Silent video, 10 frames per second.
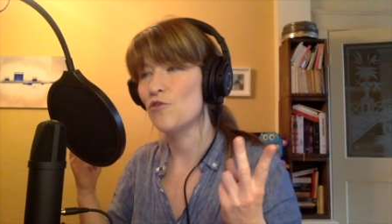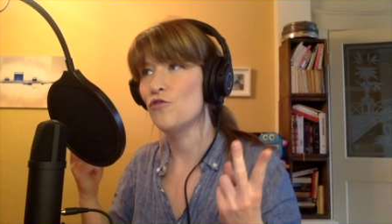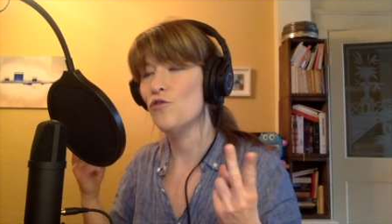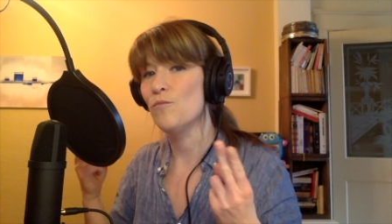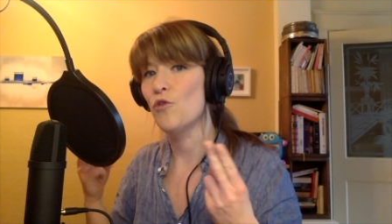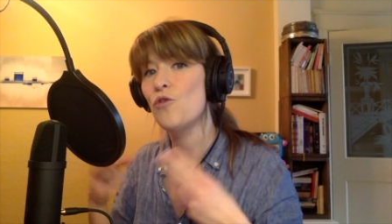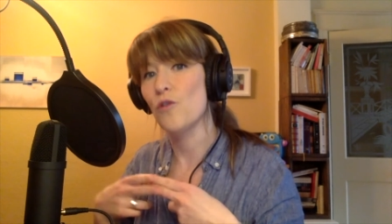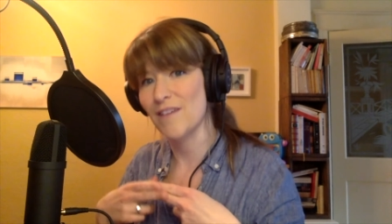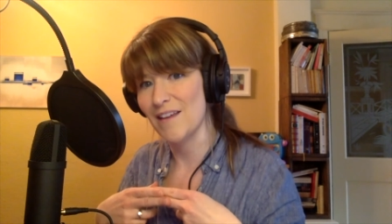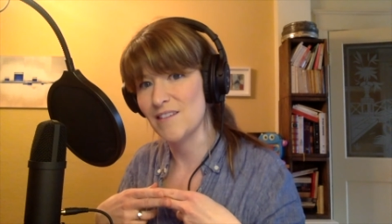deux mots
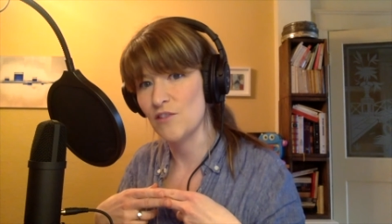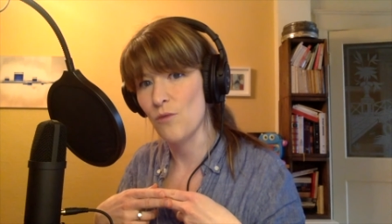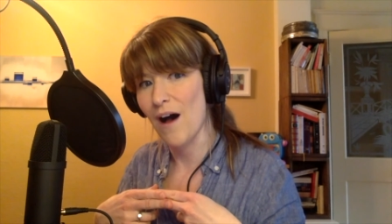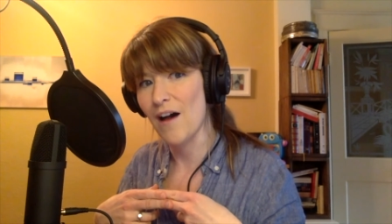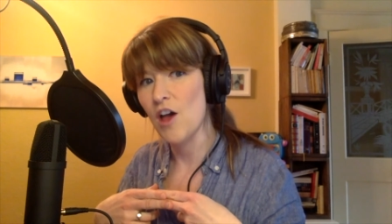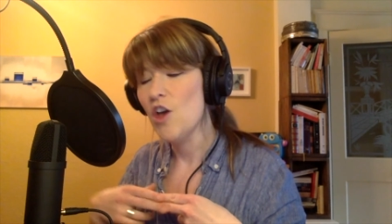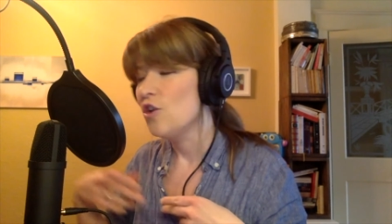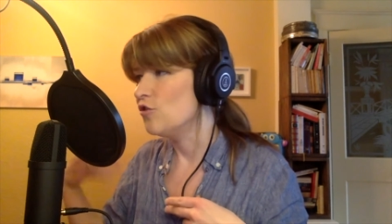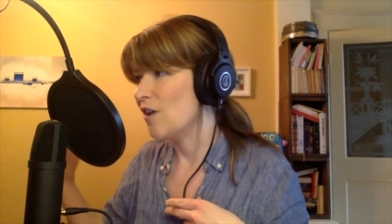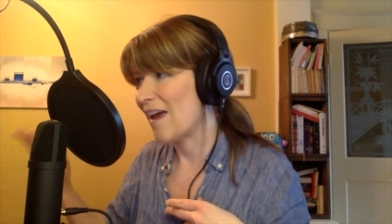contradictoires,
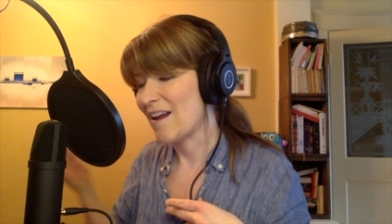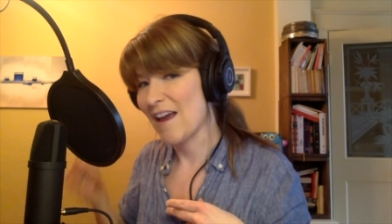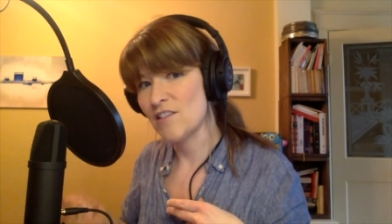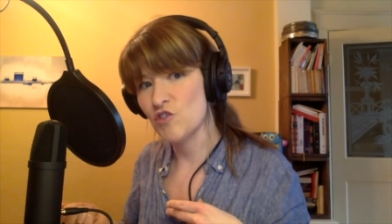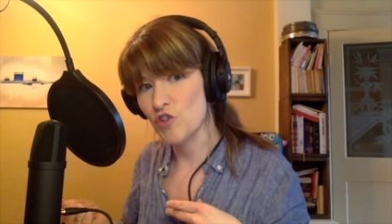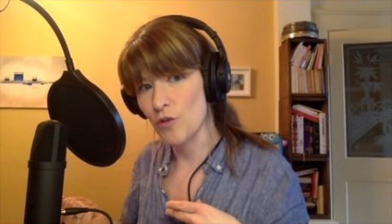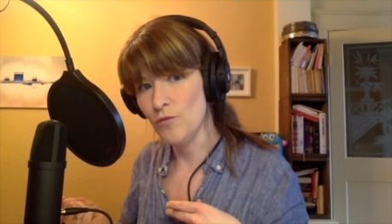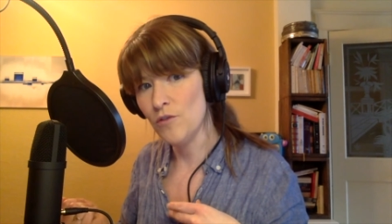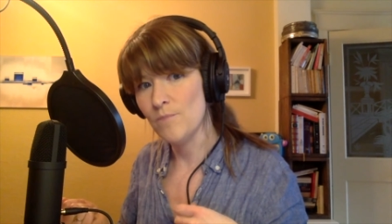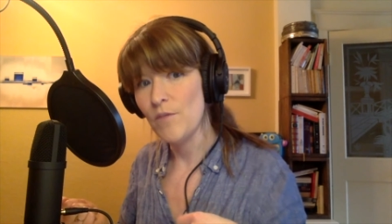de la glace
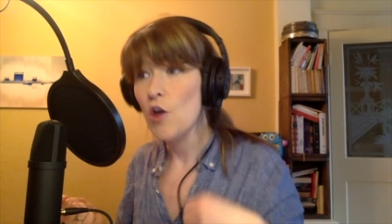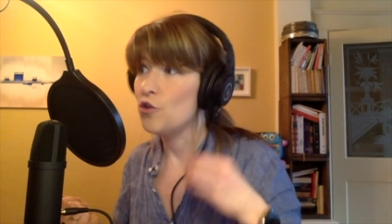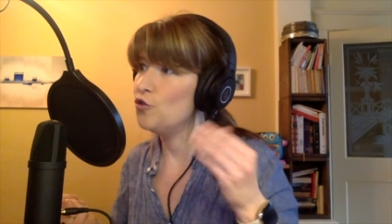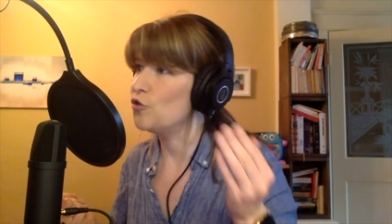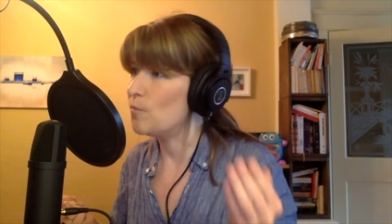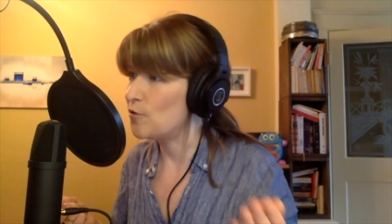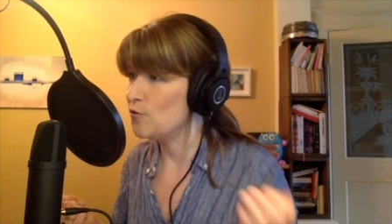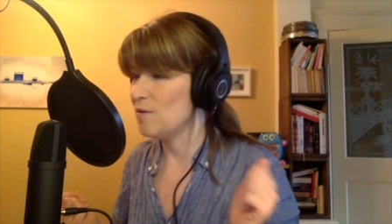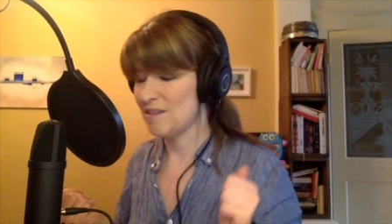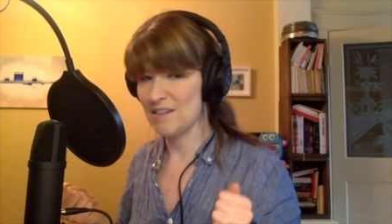chaude, une
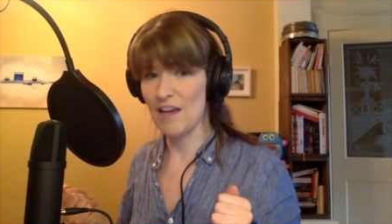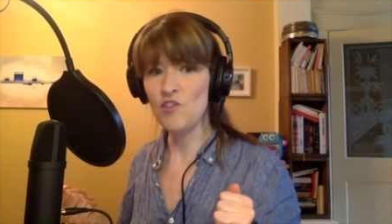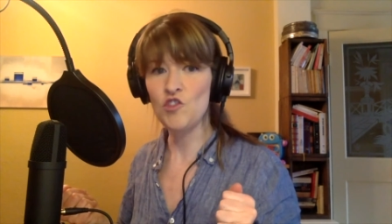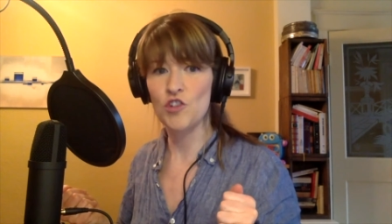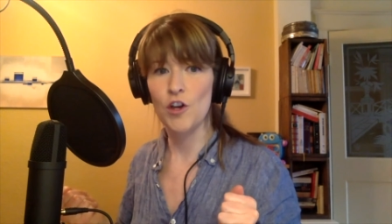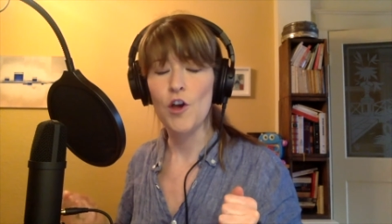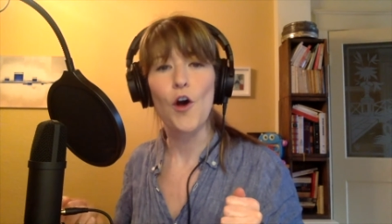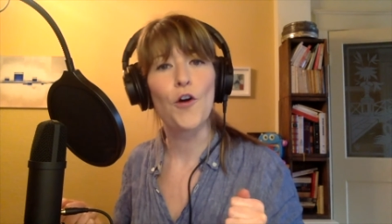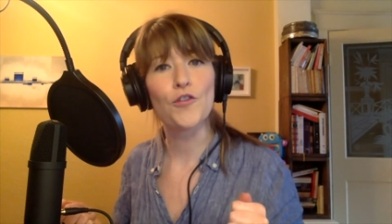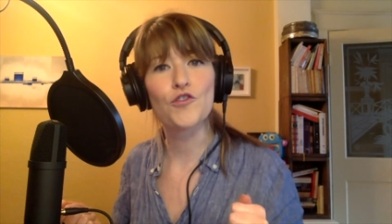pluie sèche,
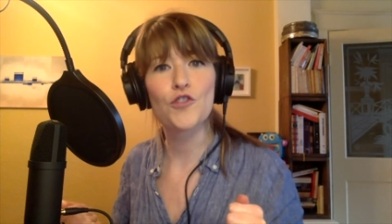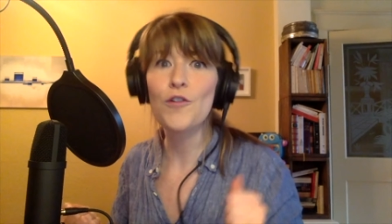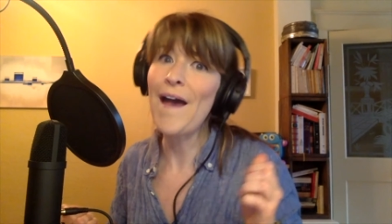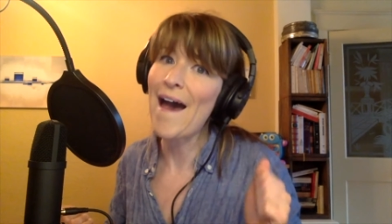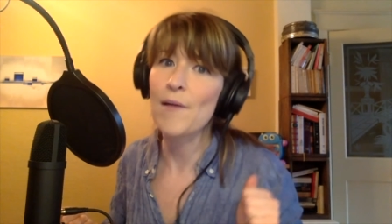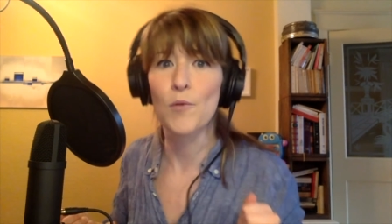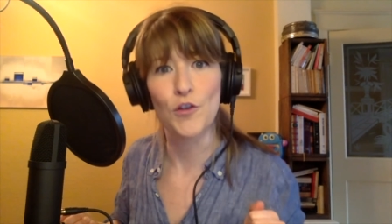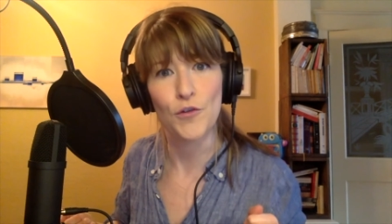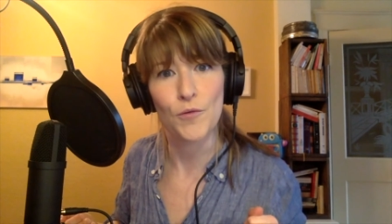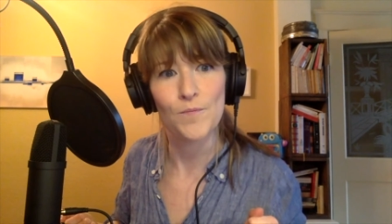un jeu
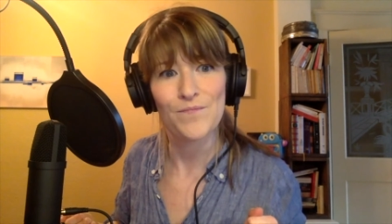harmonieux.